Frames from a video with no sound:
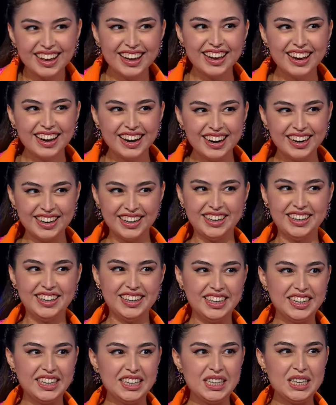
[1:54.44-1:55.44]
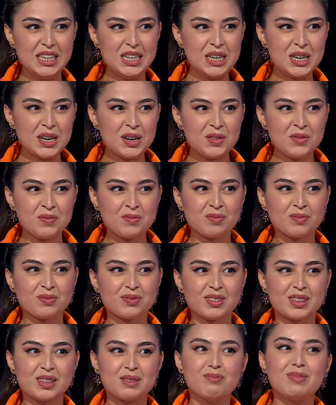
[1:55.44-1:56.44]
zaman dilim tutuluyor e, Ger
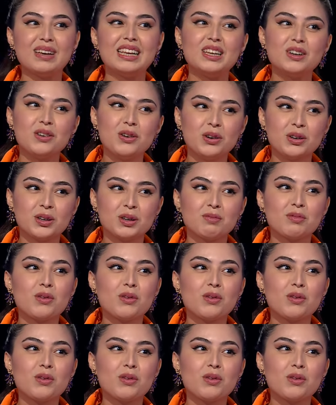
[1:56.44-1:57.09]
gerçekten. Biliyorum